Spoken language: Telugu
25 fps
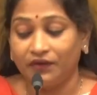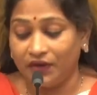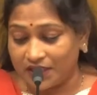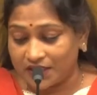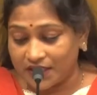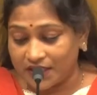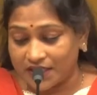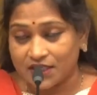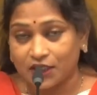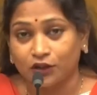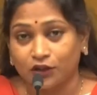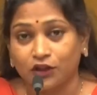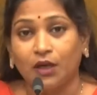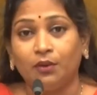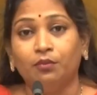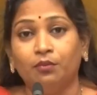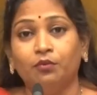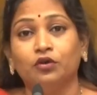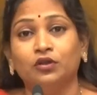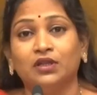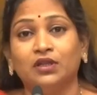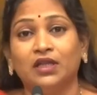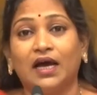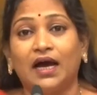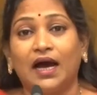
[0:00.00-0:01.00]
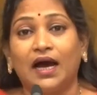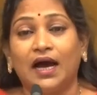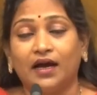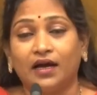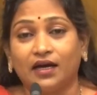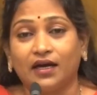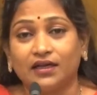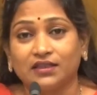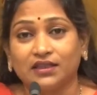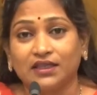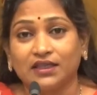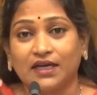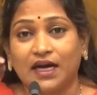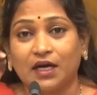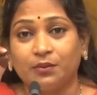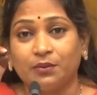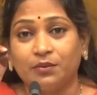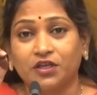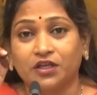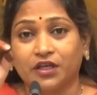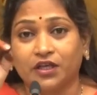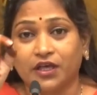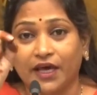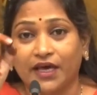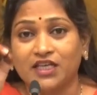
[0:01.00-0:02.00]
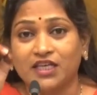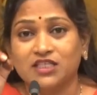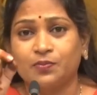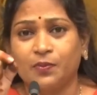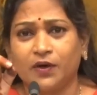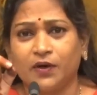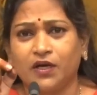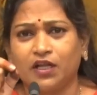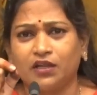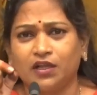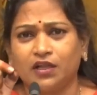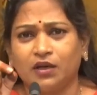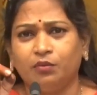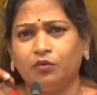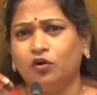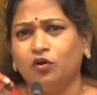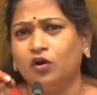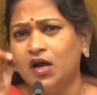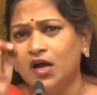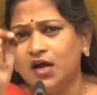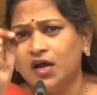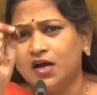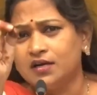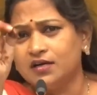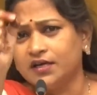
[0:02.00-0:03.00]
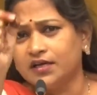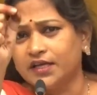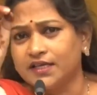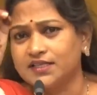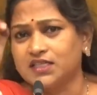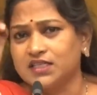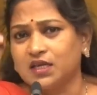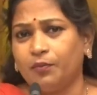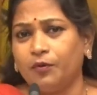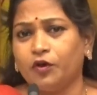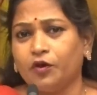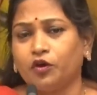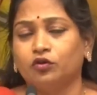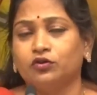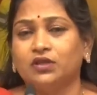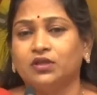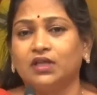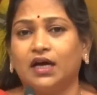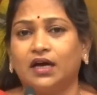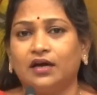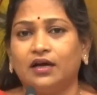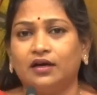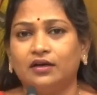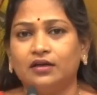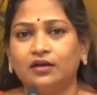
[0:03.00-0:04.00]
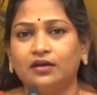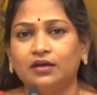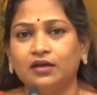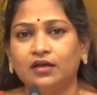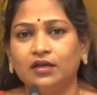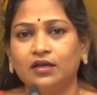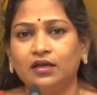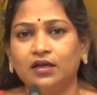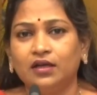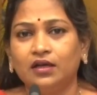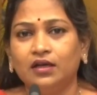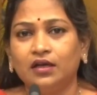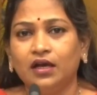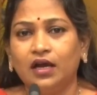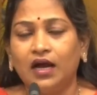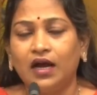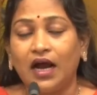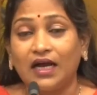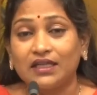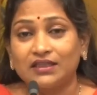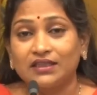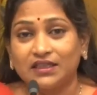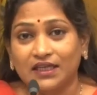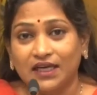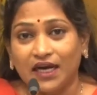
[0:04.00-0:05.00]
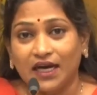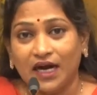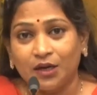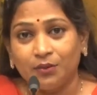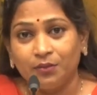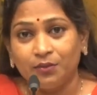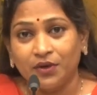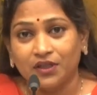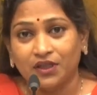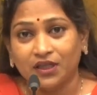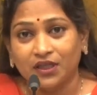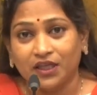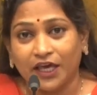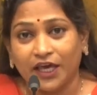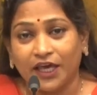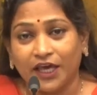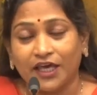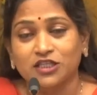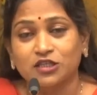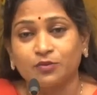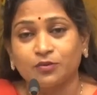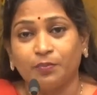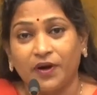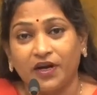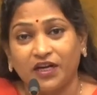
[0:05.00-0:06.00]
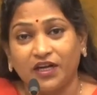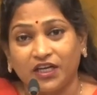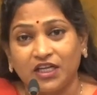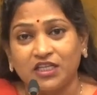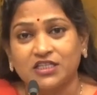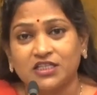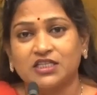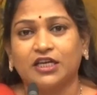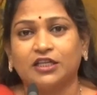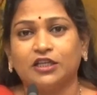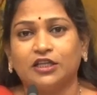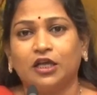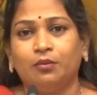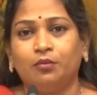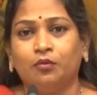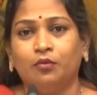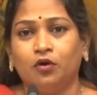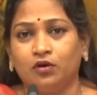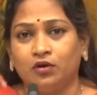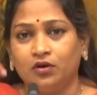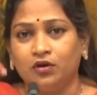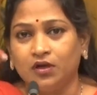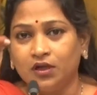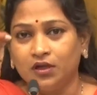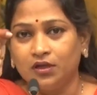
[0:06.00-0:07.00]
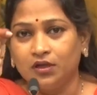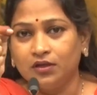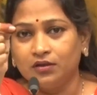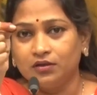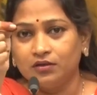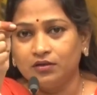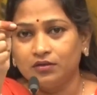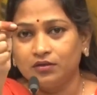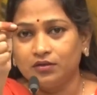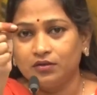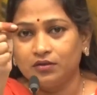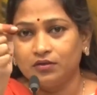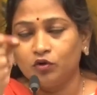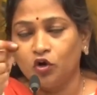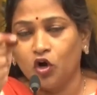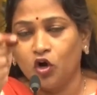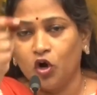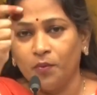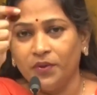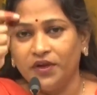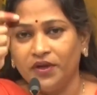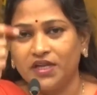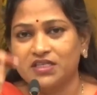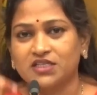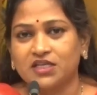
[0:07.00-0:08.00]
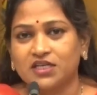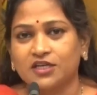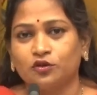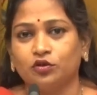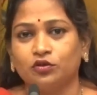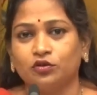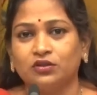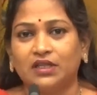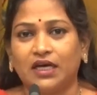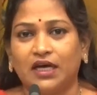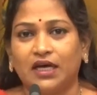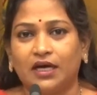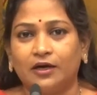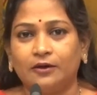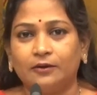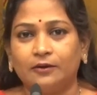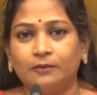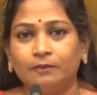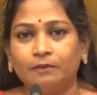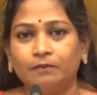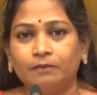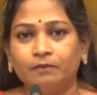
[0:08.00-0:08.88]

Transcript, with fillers: ఏమైనా చేసే దమ్ముందా అతగాడి మీద కేసు పెట్టే దమ్ము డీసీపీకి ఉందా అతగాడి మీద కేసు పెట్టించే దమ్ము హోమ్ మినిస్టర్కి ఉందా